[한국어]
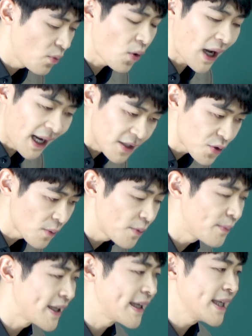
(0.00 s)
뭐
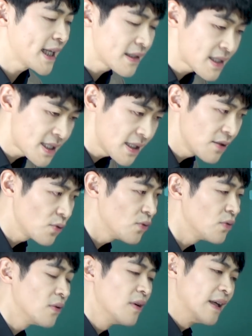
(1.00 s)
가족뿐만 아니라
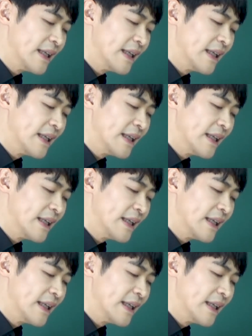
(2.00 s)
친구,